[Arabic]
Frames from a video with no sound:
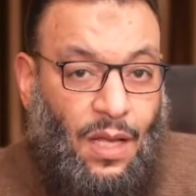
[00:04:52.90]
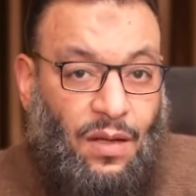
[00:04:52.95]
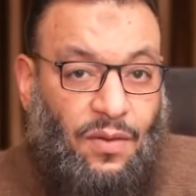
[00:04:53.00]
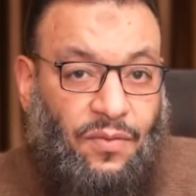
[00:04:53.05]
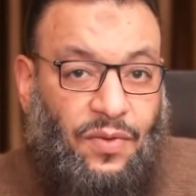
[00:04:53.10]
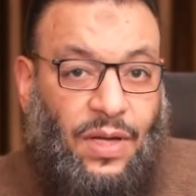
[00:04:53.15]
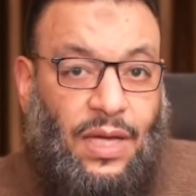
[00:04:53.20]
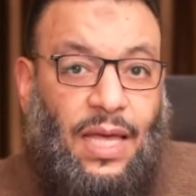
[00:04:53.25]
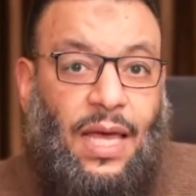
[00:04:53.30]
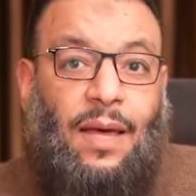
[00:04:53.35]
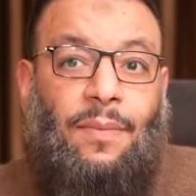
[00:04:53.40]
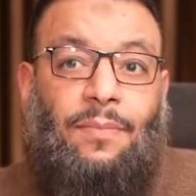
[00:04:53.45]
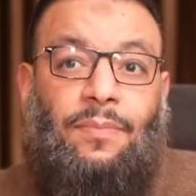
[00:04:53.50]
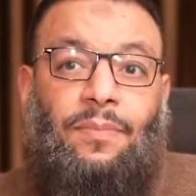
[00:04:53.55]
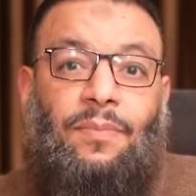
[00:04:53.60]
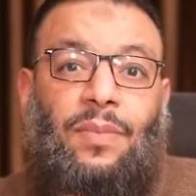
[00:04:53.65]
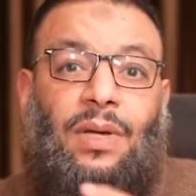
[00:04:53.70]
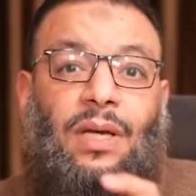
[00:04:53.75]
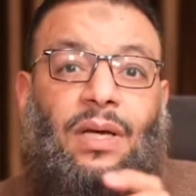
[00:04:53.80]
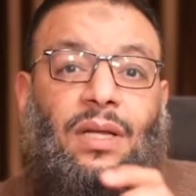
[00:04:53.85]

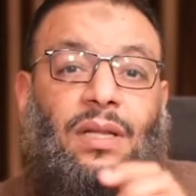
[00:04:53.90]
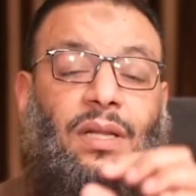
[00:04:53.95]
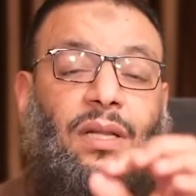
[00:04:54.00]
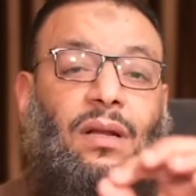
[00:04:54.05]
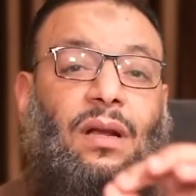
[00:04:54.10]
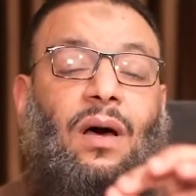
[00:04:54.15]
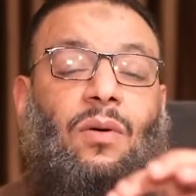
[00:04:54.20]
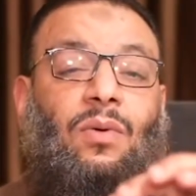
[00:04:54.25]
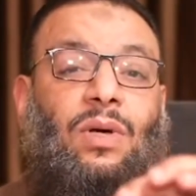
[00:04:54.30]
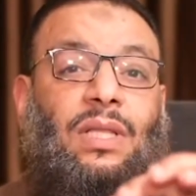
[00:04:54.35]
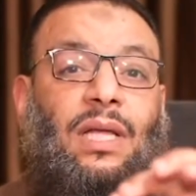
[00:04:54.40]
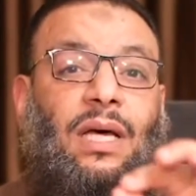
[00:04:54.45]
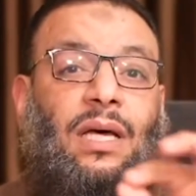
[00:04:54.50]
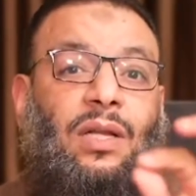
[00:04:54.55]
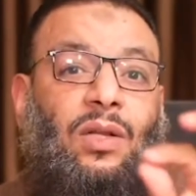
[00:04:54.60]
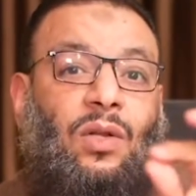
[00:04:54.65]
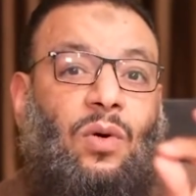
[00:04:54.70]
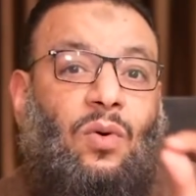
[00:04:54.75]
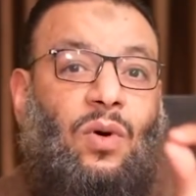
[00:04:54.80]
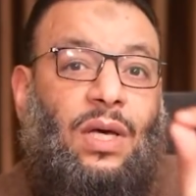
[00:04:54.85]
فجاب الراوي ده
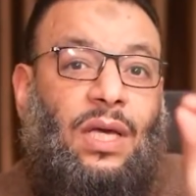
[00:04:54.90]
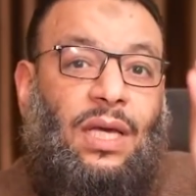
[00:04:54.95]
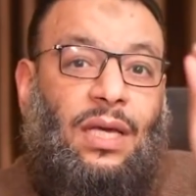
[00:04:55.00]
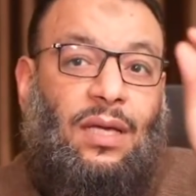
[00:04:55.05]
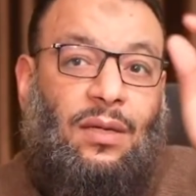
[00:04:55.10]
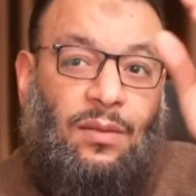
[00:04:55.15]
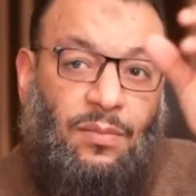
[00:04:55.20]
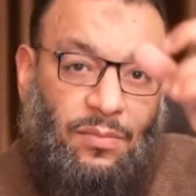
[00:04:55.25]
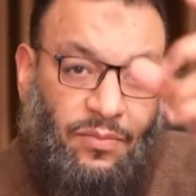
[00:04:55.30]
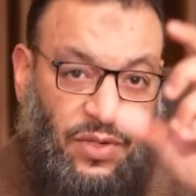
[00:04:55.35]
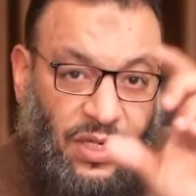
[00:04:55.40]
ان هو ايه